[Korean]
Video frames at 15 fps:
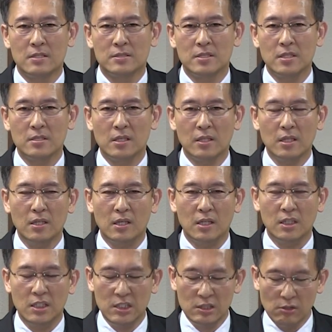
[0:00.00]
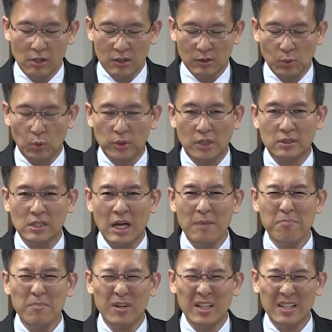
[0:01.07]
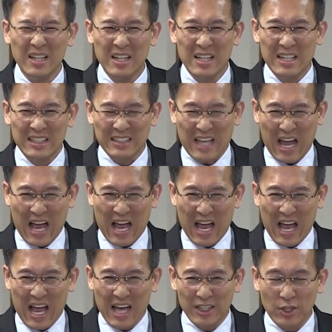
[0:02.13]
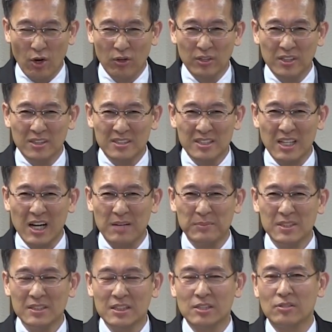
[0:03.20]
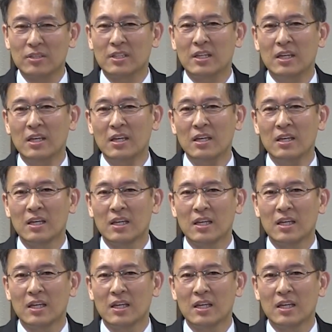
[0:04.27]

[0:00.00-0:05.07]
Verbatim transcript: 세상에 이러한 고난을 한 번에 다 겪는 사람은 그렇게